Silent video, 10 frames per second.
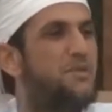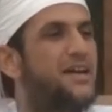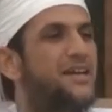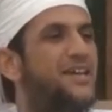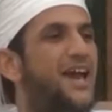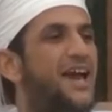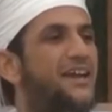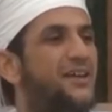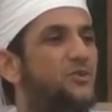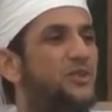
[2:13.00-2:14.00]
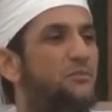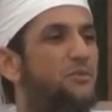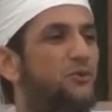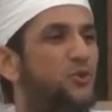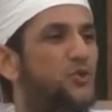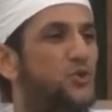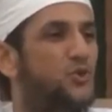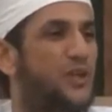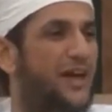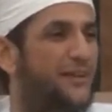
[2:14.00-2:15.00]
من كان يدبر
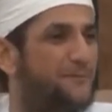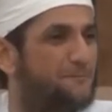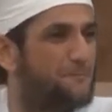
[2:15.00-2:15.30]
شؤونه